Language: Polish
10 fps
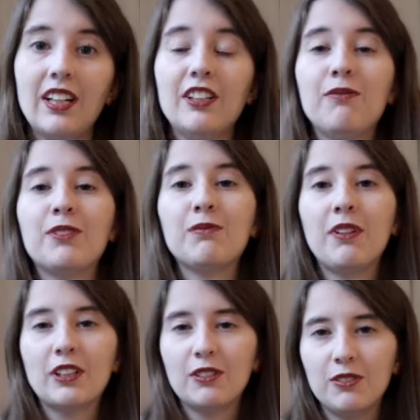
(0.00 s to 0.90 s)
ale w
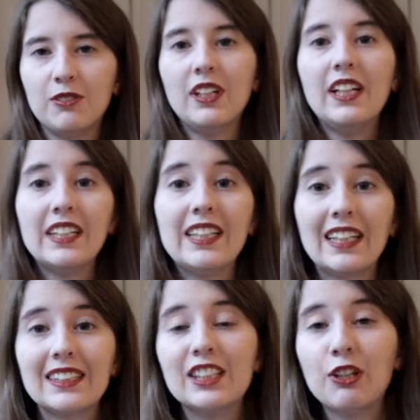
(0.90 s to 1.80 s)
przypadku
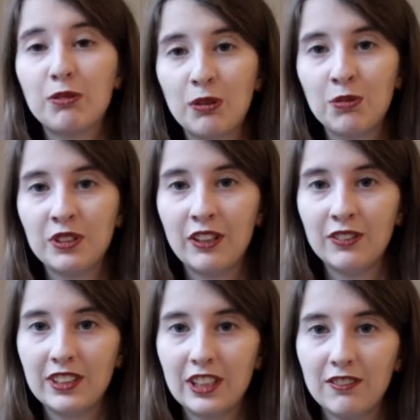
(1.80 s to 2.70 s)
jasnych,
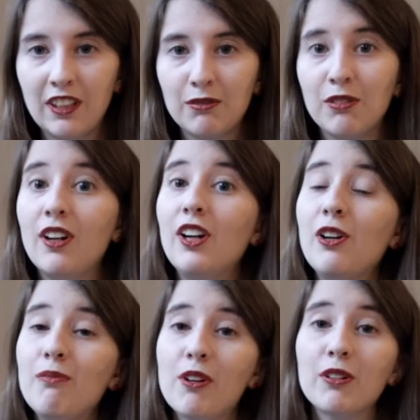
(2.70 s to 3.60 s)
przepuszczających światło
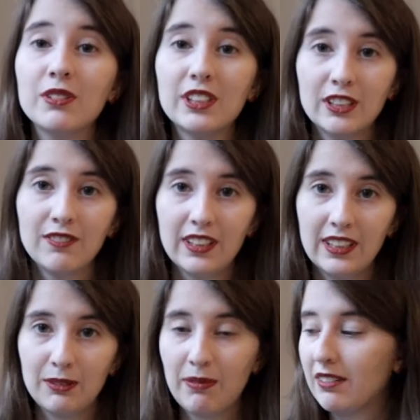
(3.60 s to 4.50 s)
mogą się
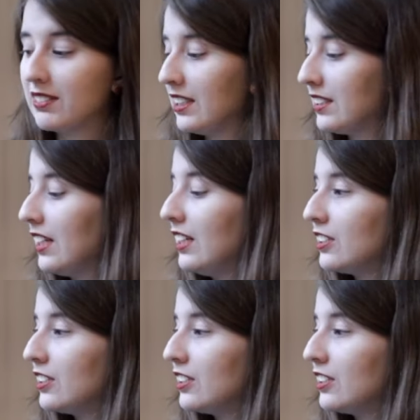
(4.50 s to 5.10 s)
świetnie sprawdzać,